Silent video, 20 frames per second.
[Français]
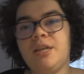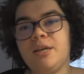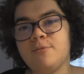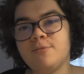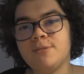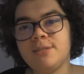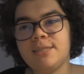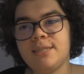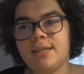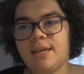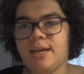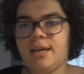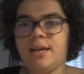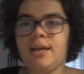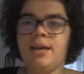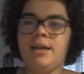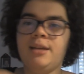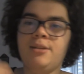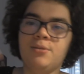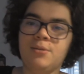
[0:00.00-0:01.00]
des
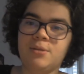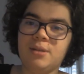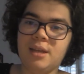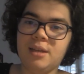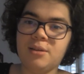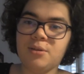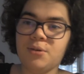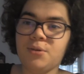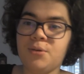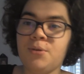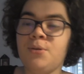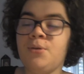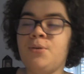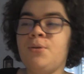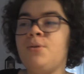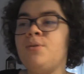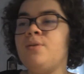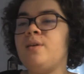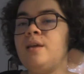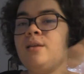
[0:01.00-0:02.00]
conseils, d'autres des
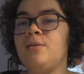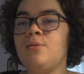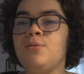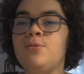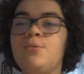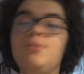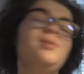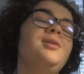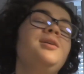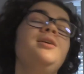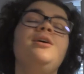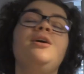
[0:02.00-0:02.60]
trucs et tout.